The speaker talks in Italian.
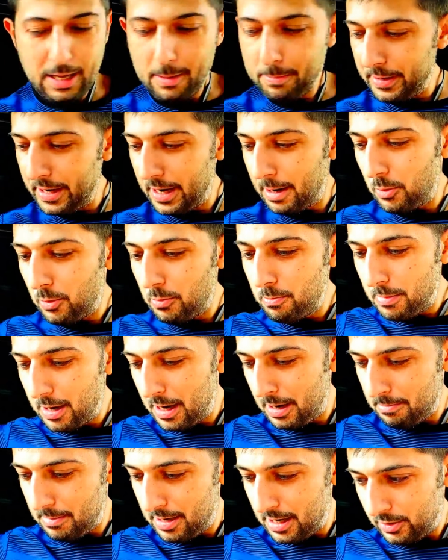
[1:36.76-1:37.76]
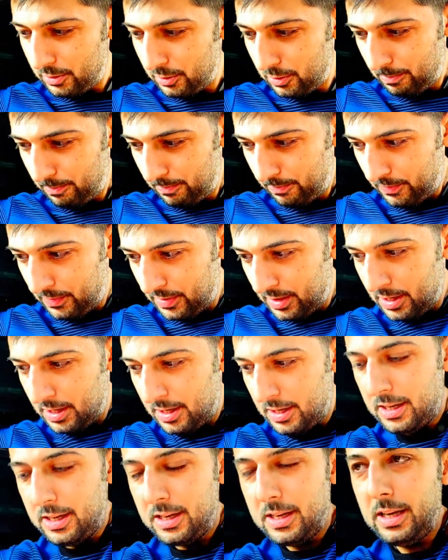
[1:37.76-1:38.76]
e le apriamo man mano
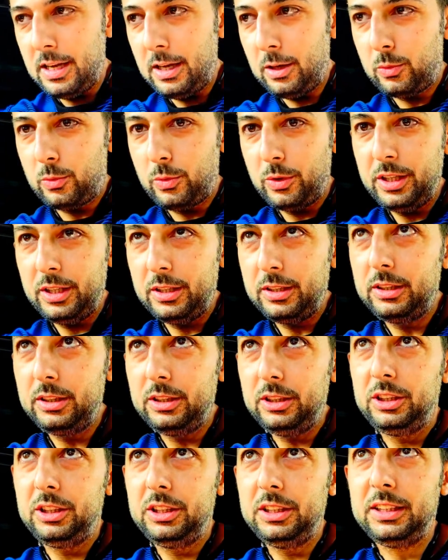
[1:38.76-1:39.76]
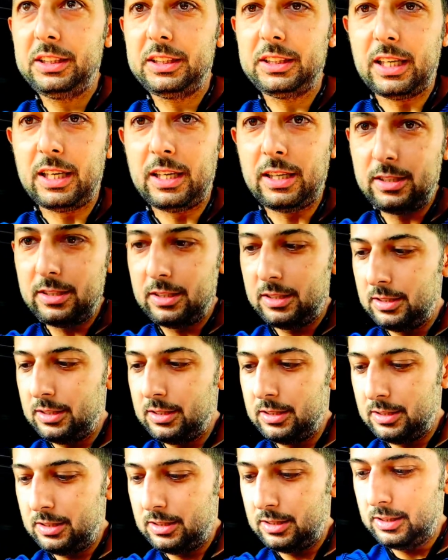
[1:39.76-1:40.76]
e qui ci sta
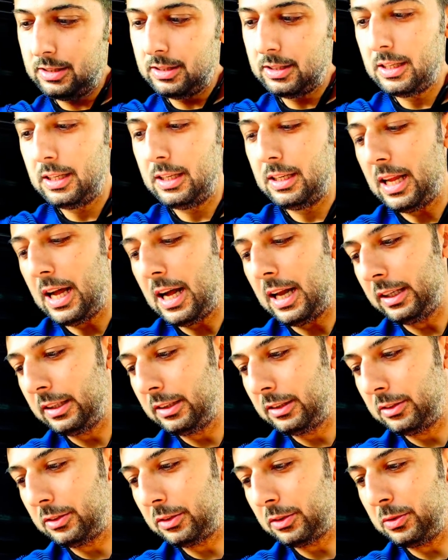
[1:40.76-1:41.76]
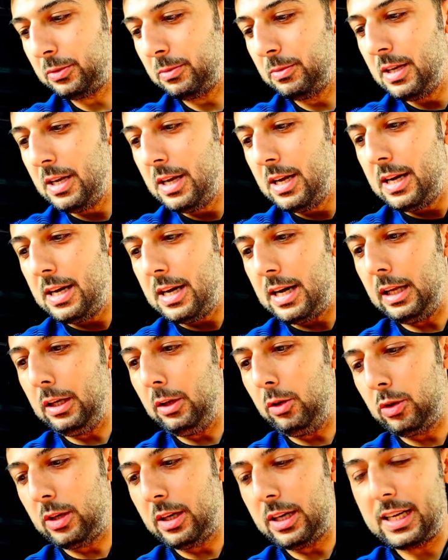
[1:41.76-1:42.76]
l'altro
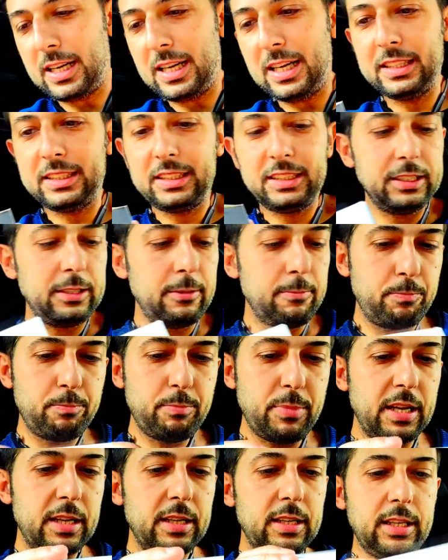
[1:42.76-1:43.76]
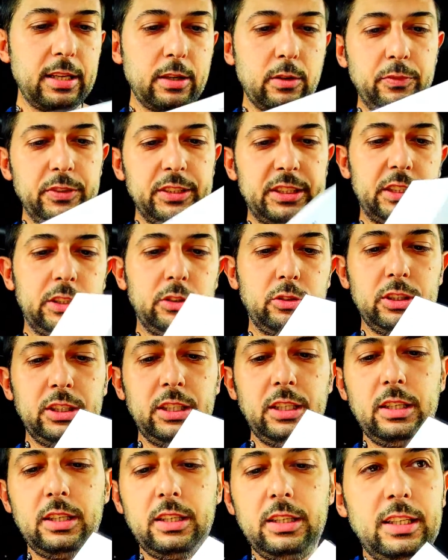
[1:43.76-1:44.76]
allora ragazzi beh, le
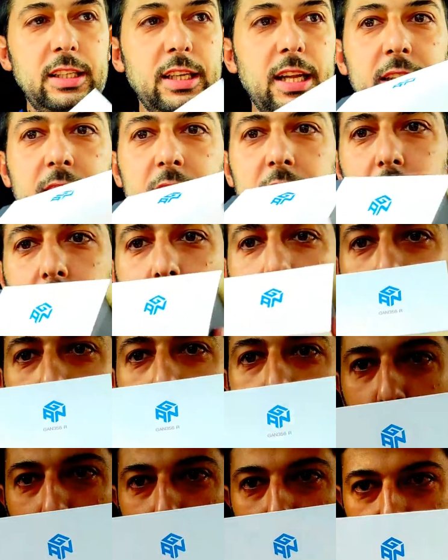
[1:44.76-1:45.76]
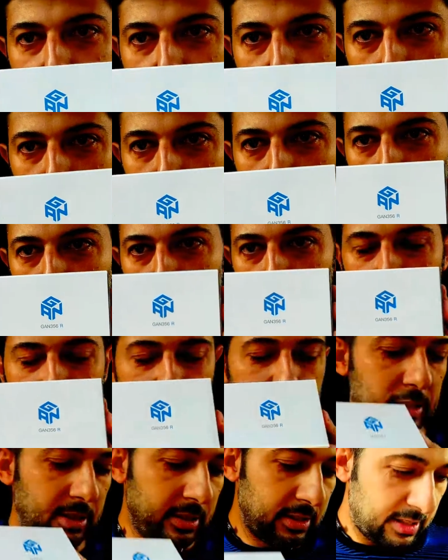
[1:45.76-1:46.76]
confezioni la dicono
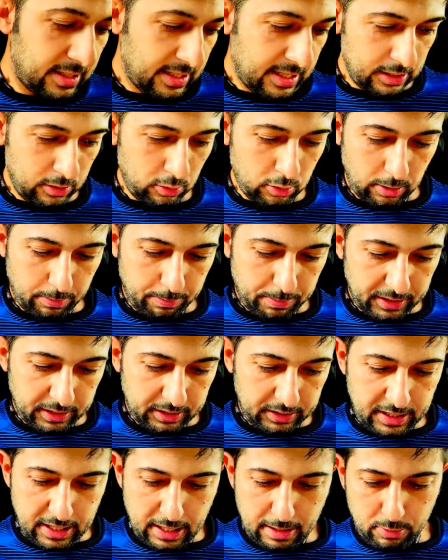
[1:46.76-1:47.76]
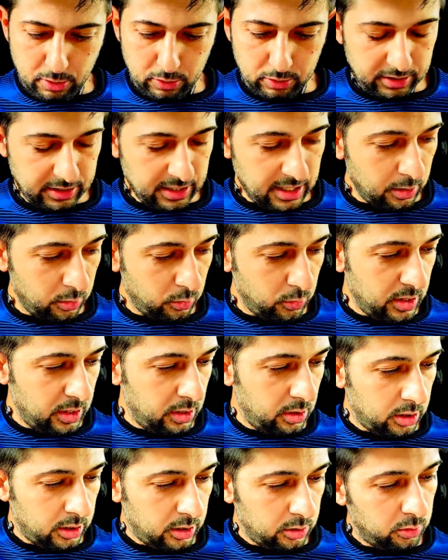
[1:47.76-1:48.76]
tutta allora partiamo da
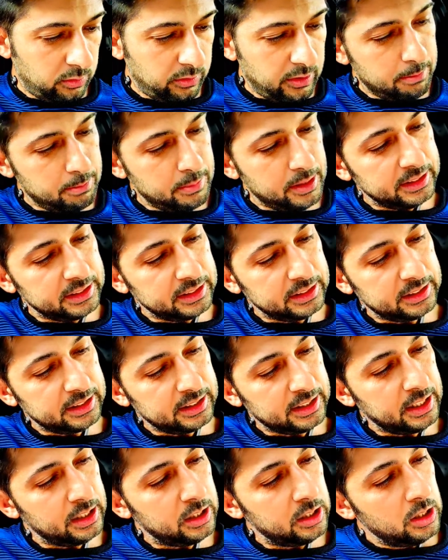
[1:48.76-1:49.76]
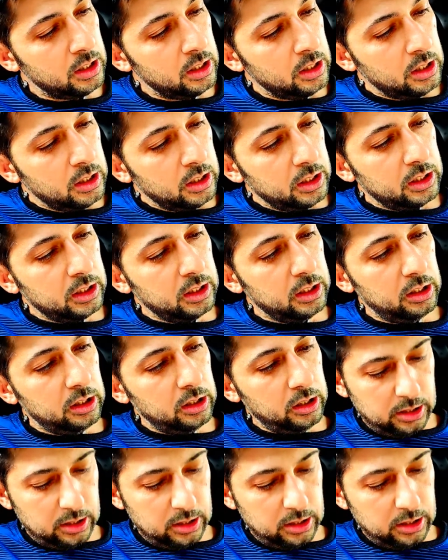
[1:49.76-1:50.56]
quello che dovrebbe essere il